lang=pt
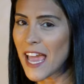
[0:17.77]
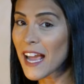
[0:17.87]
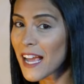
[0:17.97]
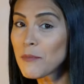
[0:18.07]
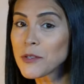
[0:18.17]
que
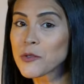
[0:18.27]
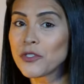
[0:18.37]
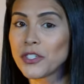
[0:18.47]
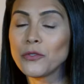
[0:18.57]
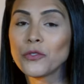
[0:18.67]
acaba
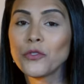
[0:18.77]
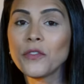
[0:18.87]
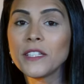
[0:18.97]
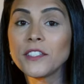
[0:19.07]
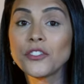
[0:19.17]
surgindo
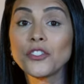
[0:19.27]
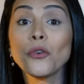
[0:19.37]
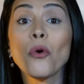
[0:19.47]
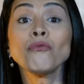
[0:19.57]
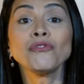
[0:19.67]
dúvidas
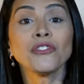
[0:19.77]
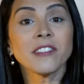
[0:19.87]
de onde